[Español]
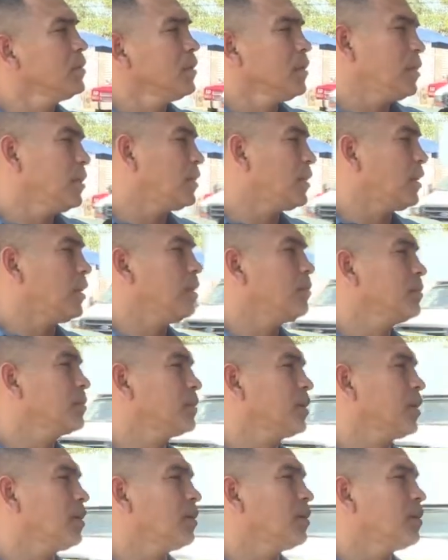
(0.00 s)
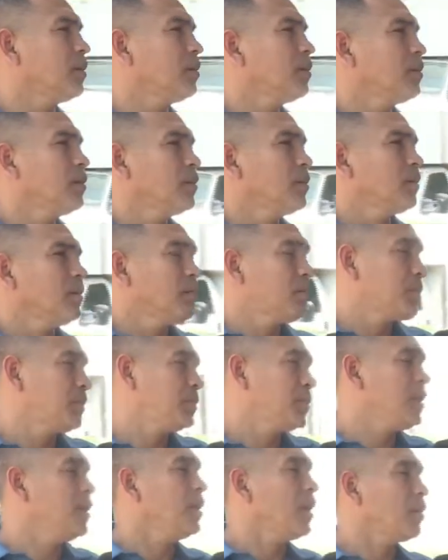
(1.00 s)
y te teníamos... lastimaron los pies, Sammy? Pues
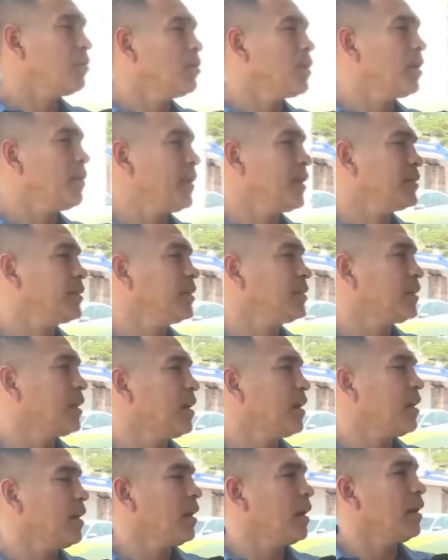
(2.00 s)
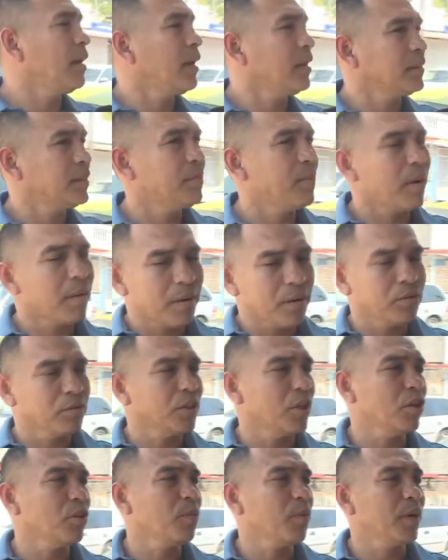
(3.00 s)
sí, algunas veces eh, lastimaban los
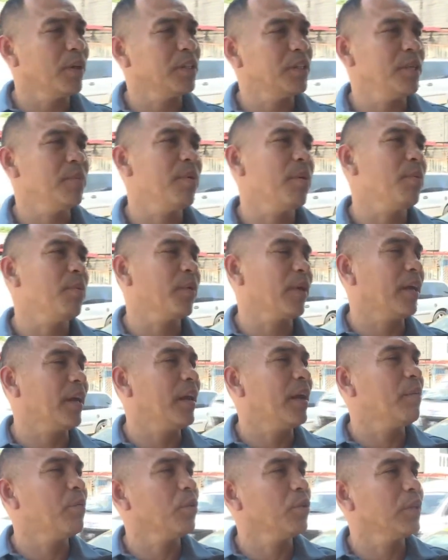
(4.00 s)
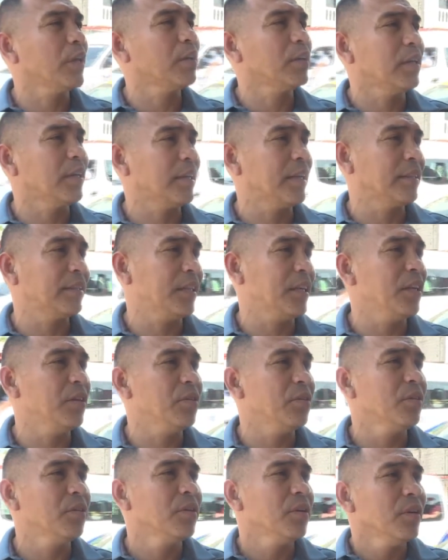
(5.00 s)
dedos por encima porque era bota de
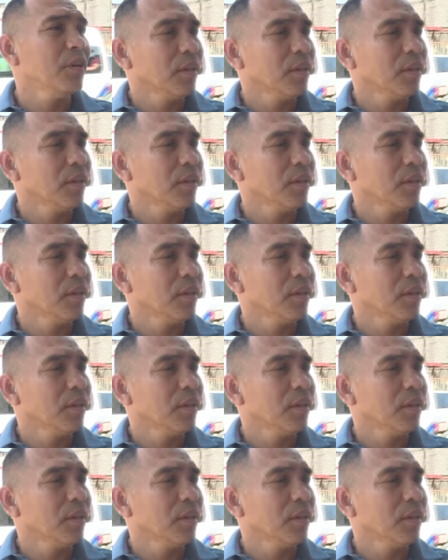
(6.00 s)
casquillo.